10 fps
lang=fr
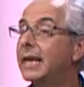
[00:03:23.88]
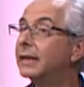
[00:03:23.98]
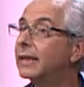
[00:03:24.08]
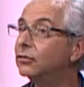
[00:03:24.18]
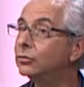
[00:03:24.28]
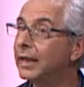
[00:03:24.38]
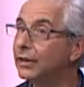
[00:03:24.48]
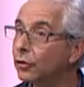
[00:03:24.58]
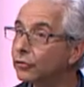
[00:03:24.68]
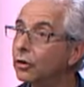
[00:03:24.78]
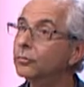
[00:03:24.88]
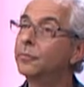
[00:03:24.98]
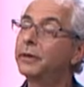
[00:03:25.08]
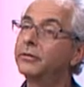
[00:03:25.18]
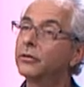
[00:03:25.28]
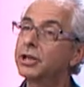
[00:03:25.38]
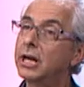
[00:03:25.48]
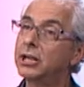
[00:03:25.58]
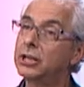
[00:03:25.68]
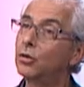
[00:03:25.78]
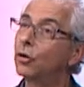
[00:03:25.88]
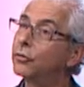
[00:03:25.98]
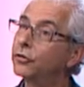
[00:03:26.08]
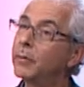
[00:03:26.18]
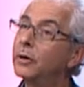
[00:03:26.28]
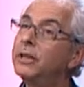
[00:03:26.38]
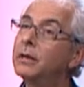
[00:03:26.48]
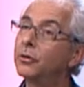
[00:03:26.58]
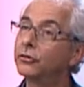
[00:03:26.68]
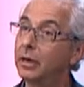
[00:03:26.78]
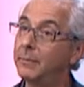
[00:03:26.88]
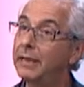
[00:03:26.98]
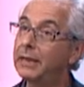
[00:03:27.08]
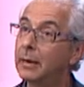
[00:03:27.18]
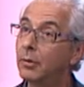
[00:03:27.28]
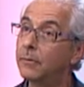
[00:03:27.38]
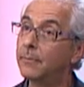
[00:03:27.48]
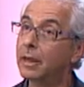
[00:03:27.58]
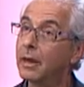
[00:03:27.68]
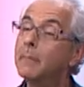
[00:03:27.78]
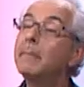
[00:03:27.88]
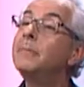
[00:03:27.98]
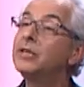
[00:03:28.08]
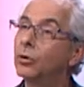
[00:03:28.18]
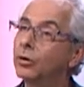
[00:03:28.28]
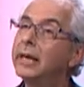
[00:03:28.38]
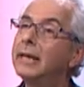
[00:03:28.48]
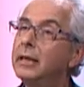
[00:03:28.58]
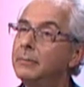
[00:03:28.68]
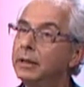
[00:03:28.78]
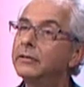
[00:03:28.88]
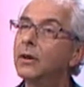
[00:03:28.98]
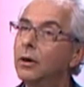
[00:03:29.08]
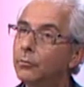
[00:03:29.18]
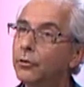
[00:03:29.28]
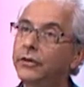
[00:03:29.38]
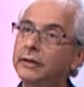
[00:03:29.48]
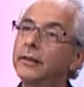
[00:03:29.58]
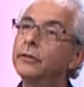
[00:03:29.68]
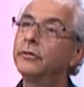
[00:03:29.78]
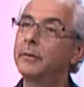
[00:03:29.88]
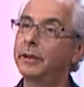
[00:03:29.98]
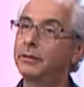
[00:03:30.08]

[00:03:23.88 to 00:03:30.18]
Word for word: il y, il y a tout un ensemble de prises en charge qui ne repose pas uniquement sur les médicaments, même si on connaît les limites pour certaines de ces